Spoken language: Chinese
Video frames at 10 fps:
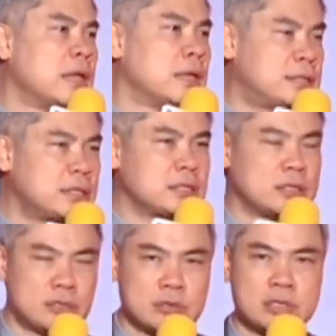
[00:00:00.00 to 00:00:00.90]
自己
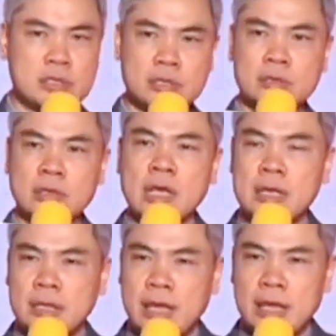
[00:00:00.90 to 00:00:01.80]
就是
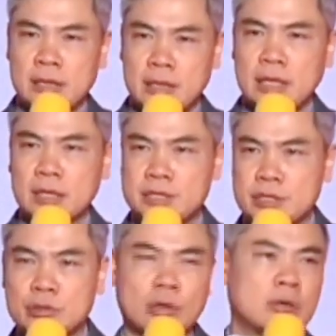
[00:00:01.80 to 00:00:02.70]
天地的星
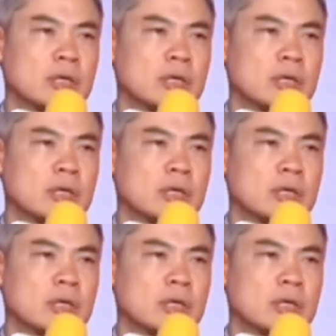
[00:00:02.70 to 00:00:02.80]
宠，